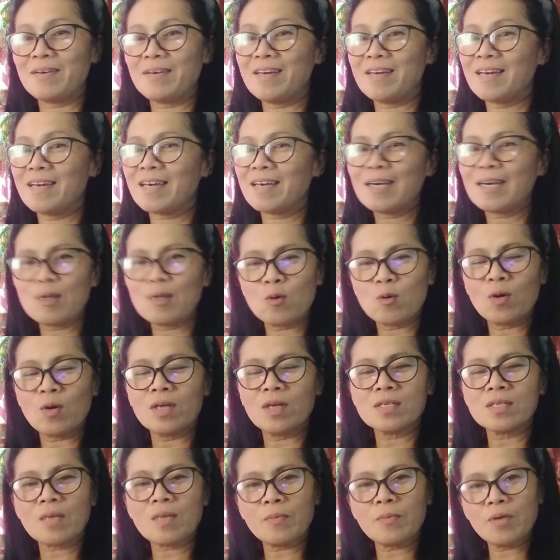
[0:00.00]
kinuha,
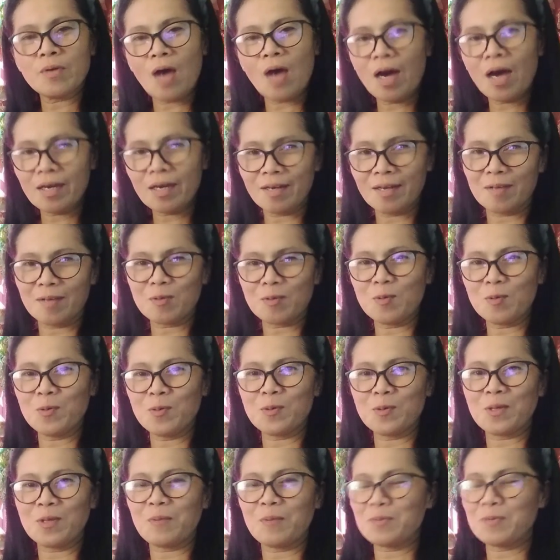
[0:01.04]
sabi niya, akin na to.
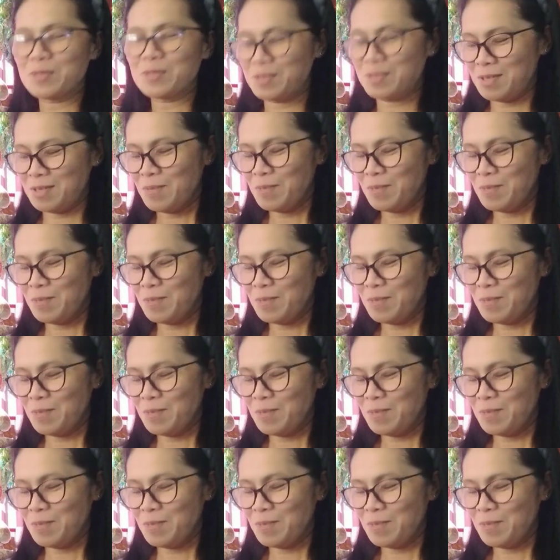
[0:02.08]
Tapos,